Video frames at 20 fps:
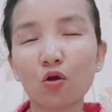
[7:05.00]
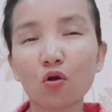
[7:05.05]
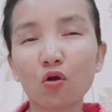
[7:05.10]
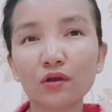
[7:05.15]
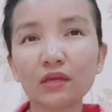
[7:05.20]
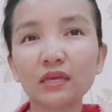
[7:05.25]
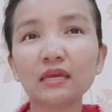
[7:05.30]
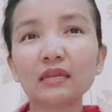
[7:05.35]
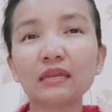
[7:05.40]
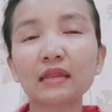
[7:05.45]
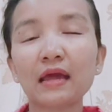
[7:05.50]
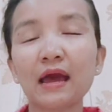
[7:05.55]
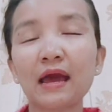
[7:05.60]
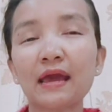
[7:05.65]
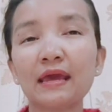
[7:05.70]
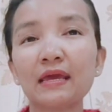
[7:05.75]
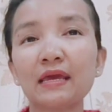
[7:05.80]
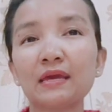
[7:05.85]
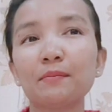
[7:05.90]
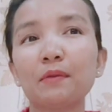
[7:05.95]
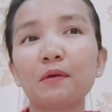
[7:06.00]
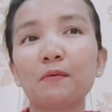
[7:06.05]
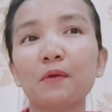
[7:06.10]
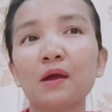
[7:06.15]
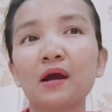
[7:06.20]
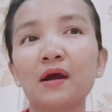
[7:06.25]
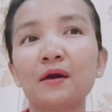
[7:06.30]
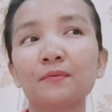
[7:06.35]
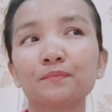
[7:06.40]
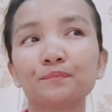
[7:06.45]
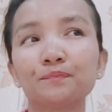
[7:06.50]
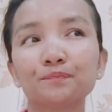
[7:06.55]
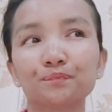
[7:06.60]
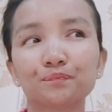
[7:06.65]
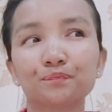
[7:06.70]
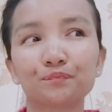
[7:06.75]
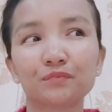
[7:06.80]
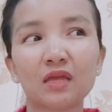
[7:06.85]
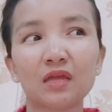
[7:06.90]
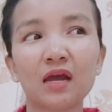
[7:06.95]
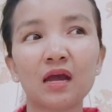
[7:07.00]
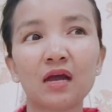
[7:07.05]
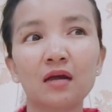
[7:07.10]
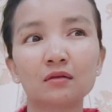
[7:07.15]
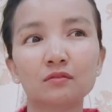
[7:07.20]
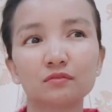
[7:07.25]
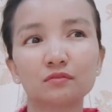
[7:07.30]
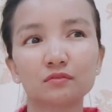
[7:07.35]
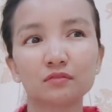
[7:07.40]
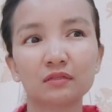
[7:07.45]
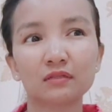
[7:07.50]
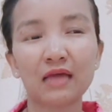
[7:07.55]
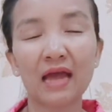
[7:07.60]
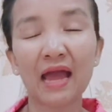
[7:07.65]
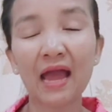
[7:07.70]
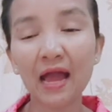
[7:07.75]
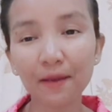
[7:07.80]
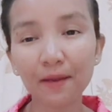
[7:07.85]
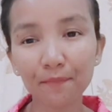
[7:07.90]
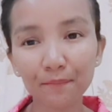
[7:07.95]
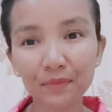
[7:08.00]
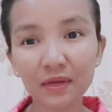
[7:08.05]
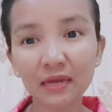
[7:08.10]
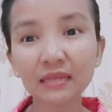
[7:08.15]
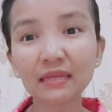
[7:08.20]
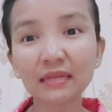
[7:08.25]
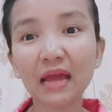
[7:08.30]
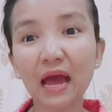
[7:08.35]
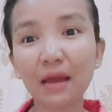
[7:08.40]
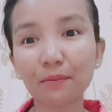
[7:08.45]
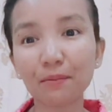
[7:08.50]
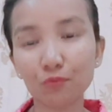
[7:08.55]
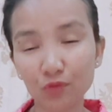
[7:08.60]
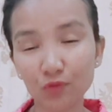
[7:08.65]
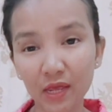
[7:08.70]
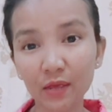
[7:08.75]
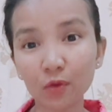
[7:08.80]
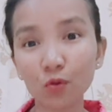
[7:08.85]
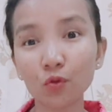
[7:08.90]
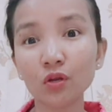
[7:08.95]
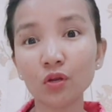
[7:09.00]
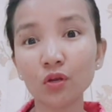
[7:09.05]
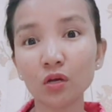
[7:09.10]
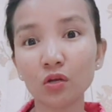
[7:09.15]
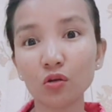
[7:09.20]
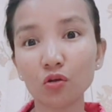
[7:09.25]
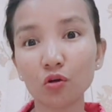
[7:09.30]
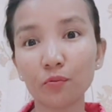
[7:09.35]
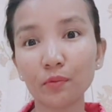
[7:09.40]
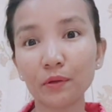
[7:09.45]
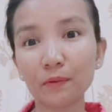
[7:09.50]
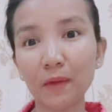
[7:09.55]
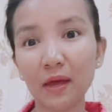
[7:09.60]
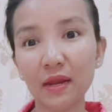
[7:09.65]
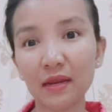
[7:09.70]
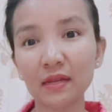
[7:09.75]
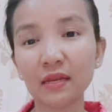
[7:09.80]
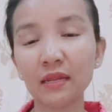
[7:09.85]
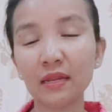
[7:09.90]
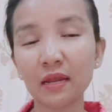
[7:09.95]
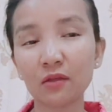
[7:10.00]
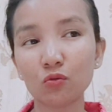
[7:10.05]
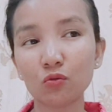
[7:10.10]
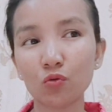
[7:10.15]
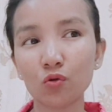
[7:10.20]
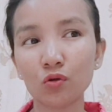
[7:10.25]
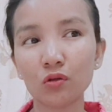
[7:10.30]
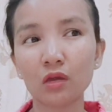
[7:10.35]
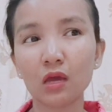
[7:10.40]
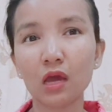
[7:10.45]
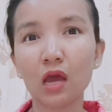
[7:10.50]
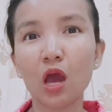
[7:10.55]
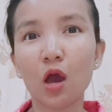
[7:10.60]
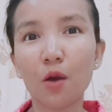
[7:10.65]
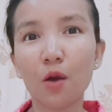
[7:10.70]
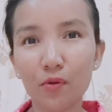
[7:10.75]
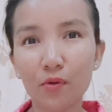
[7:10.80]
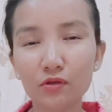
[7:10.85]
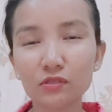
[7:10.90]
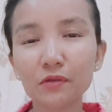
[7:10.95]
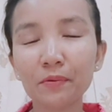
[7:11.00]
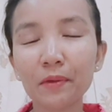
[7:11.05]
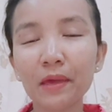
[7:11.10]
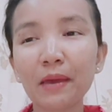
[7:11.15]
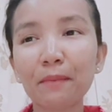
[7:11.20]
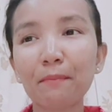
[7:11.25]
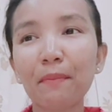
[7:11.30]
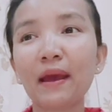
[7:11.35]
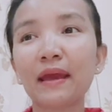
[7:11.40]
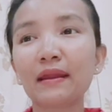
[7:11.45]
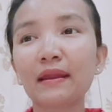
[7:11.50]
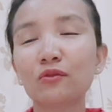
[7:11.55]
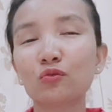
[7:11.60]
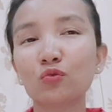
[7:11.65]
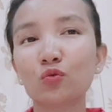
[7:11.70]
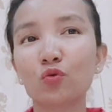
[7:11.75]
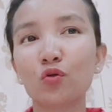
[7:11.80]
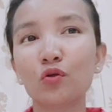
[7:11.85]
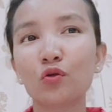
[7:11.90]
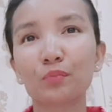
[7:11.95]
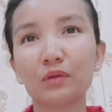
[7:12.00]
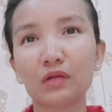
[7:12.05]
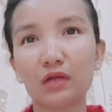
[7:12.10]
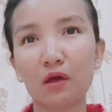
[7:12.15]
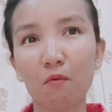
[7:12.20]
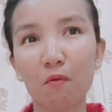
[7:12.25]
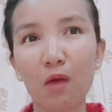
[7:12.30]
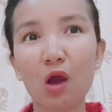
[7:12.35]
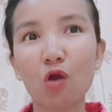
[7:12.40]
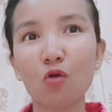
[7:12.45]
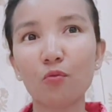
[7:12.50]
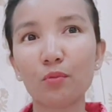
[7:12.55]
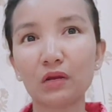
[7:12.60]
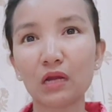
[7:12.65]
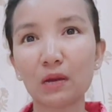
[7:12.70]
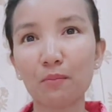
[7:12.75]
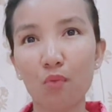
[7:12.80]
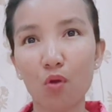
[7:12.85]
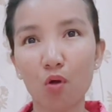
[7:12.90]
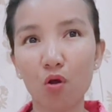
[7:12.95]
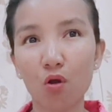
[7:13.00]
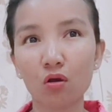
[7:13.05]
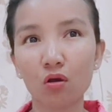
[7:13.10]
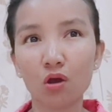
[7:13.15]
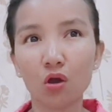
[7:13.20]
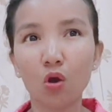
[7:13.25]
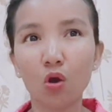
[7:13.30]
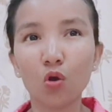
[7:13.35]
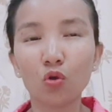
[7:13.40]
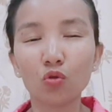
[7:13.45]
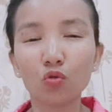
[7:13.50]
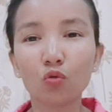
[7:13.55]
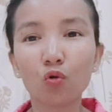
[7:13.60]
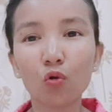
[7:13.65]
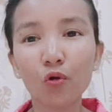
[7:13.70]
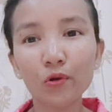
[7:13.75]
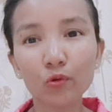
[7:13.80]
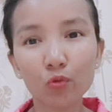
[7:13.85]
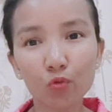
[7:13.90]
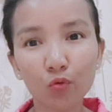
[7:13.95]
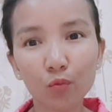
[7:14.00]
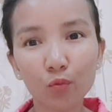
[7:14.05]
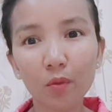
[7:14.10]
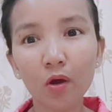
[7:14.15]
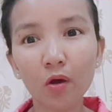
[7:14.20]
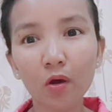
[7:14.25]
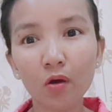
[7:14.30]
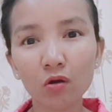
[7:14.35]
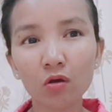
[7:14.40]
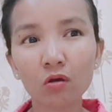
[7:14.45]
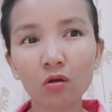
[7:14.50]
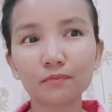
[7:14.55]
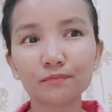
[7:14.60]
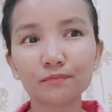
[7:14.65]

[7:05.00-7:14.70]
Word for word: อคิดให้แบบว่า อ่ะหากเหมือนญาติผู้ใหญ่คนหนึ่งเนาะเพิ่นว่าในนี้นะทุกคนพอสะเพไปนะทุกคนเพิ่นก็เว้าเพิ่นก็บอก ทุกคนหูบอเนาะ